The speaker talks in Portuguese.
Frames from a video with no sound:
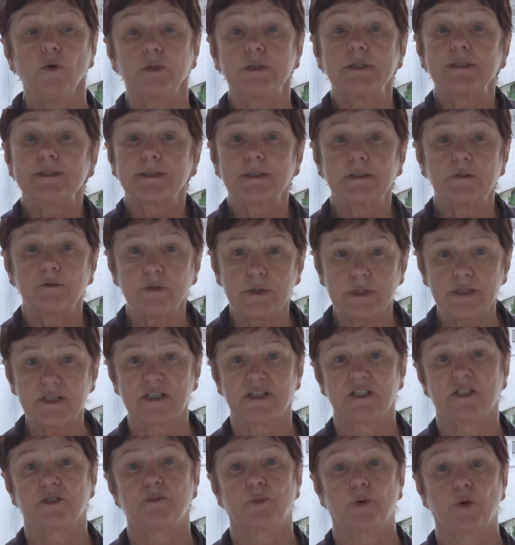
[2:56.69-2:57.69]
que são
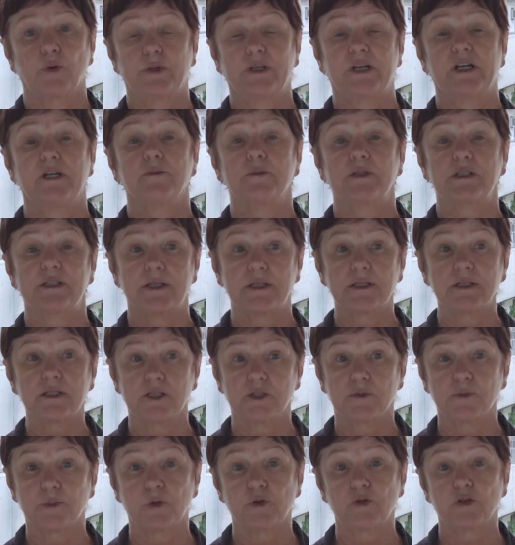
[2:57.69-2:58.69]
esses programas,
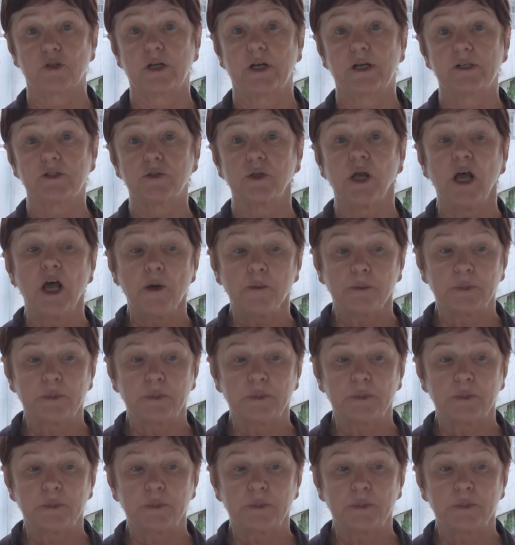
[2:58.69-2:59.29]
esses projetos.